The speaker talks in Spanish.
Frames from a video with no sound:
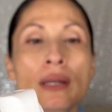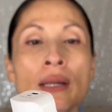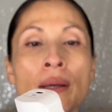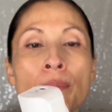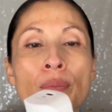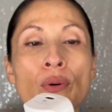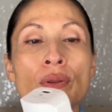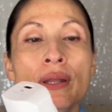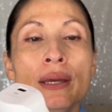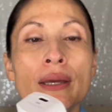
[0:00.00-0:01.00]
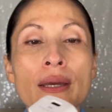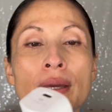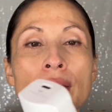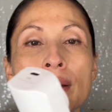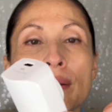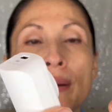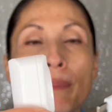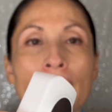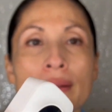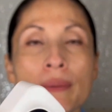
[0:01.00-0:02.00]
le pone la
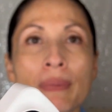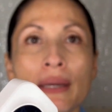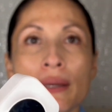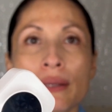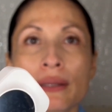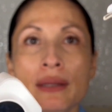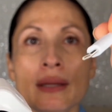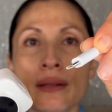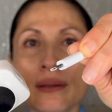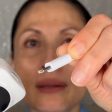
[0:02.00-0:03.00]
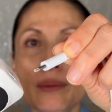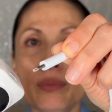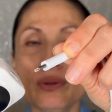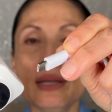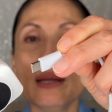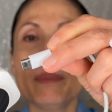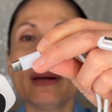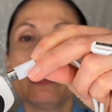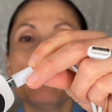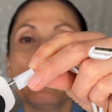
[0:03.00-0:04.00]
parte pequeñita, le pone la
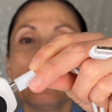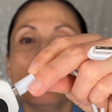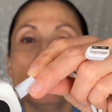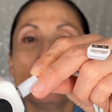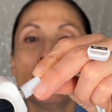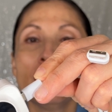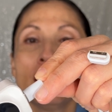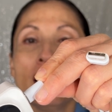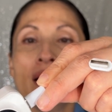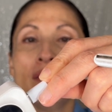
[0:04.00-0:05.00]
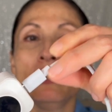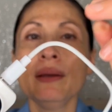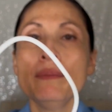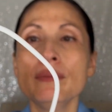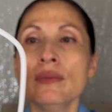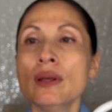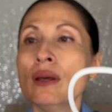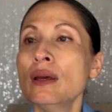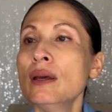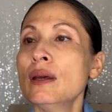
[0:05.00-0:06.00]
parte pequeñita del cable
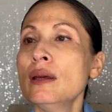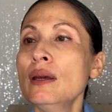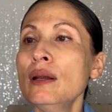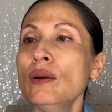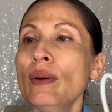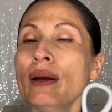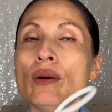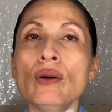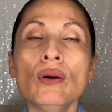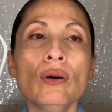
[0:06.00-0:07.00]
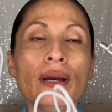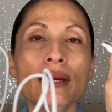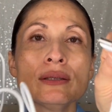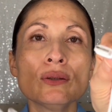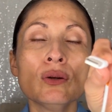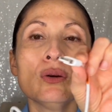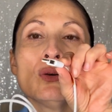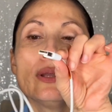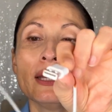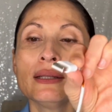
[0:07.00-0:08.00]
y luego esto lo
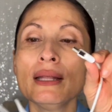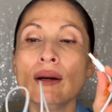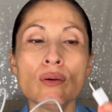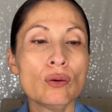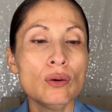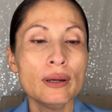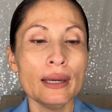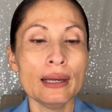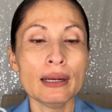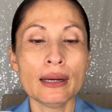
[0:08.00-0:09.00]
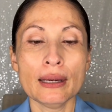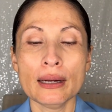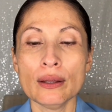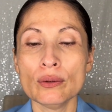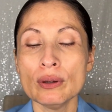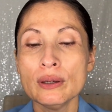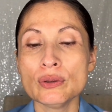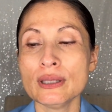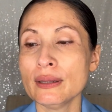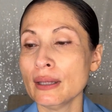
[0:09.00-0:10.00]
conecta con el cargador que
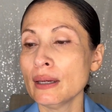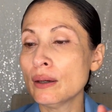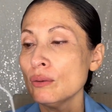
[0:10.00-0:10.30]
usted tenga